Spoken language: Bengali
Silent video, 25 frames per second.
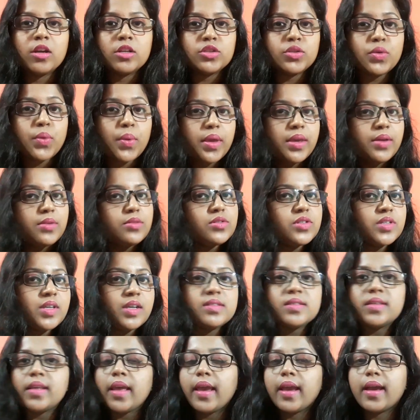তো
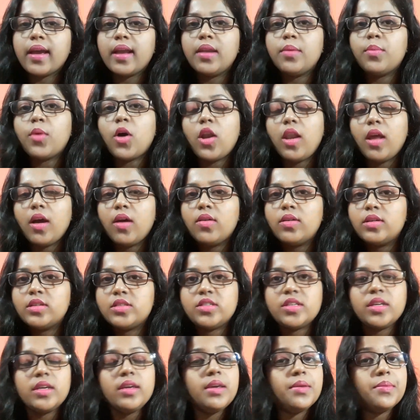ইউসেস এখানে বলা
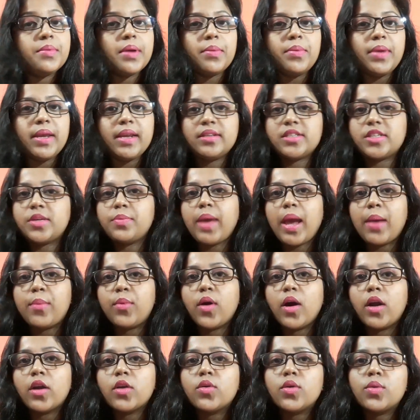হয়েছে কিভাবে এটা
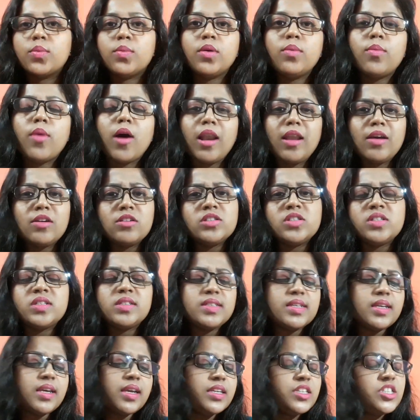ব্যবহার করব বলা হচ্ছে
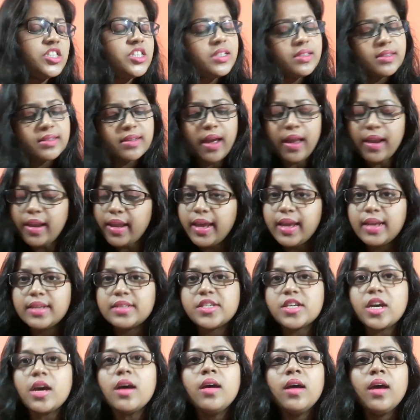যে শীতকালে
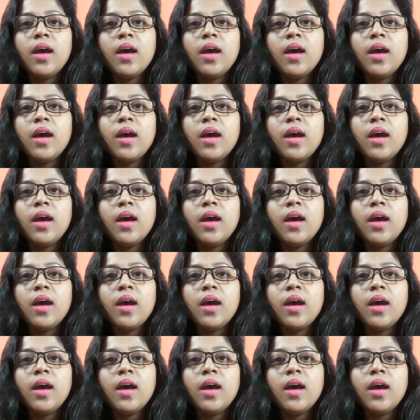এটা